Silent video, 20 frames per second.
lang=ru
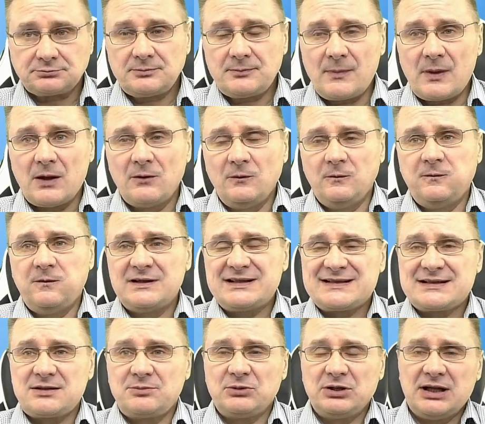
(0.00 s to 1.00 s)
в
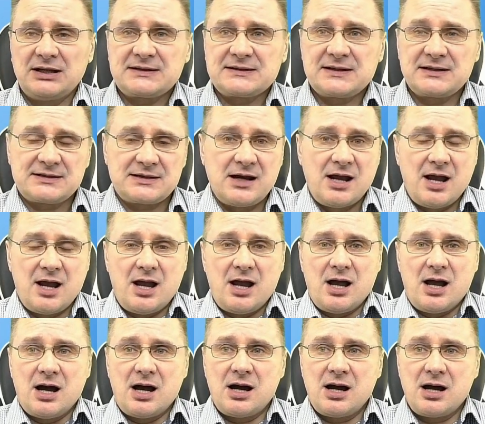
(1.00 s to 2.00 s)
18
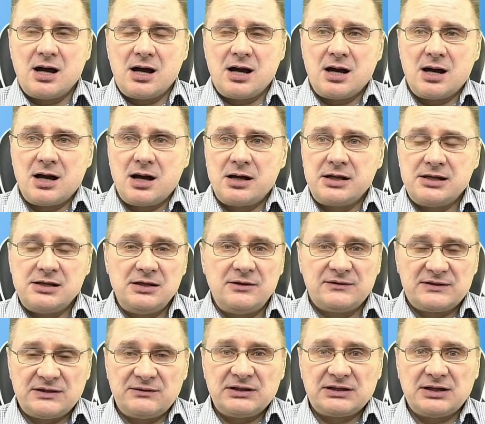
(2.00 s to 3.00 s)
а, или в
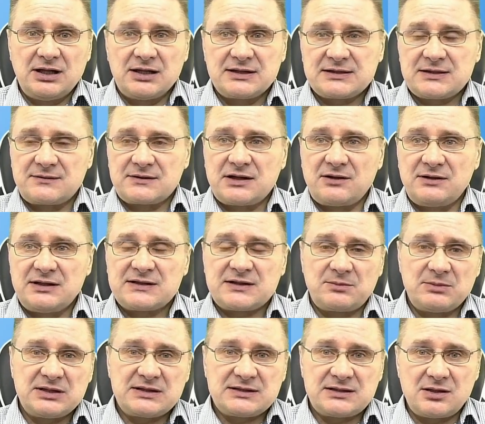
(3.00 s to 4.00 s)
19, в
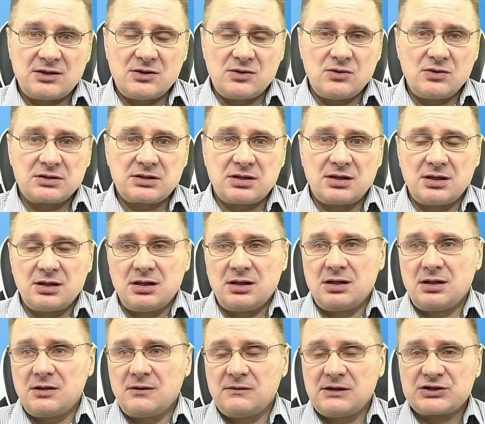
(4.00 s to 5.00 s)
зависимости от
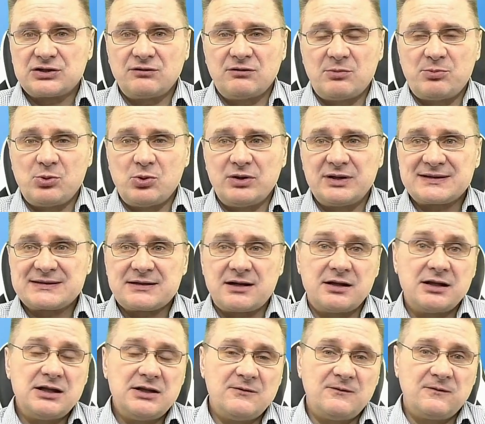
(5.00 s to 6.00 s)
а, вашего пояса,
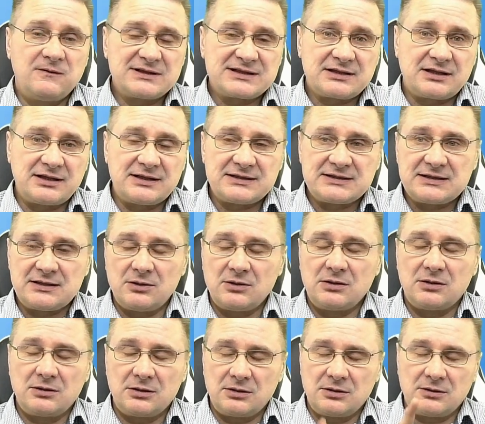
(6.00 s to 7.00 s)
и в, воскрес... Э,
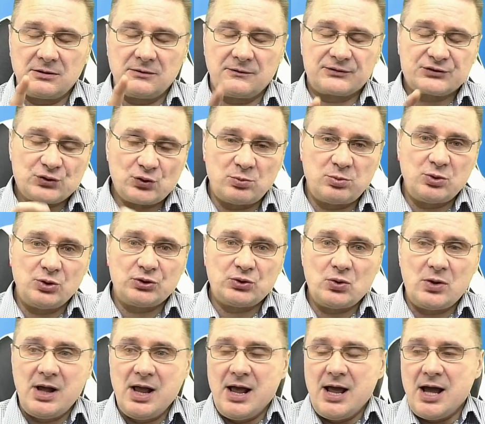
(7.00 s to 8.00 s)
в
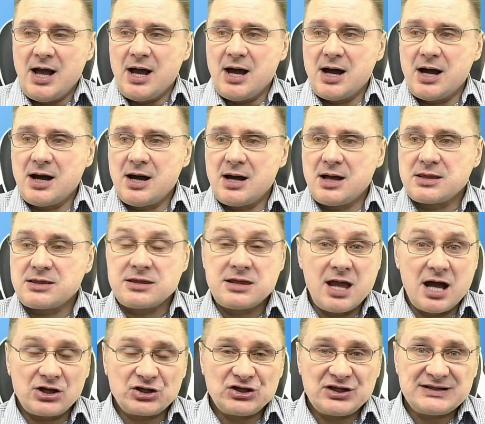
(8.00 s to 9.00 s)
субботу, а,
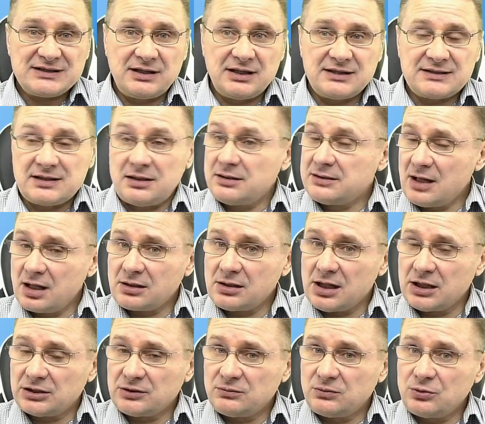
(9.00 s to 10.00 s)
наши зрители
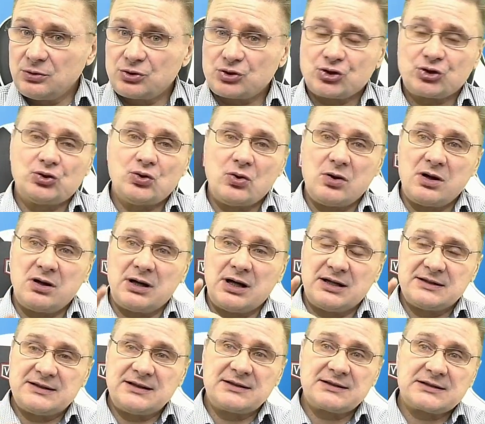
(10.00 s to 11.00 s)
докладывают, что
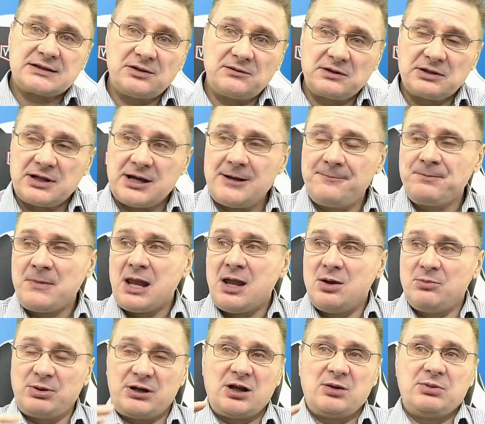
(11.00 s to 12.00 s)
11 винда
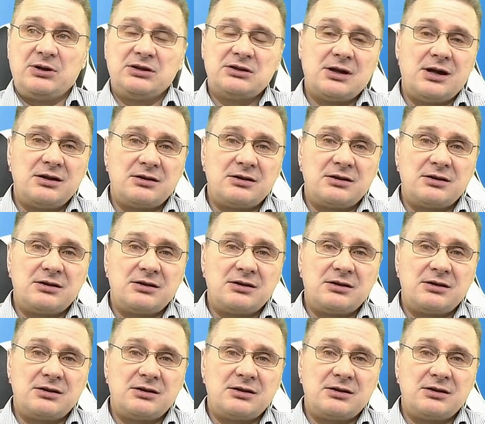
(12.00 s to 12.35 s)
приобретает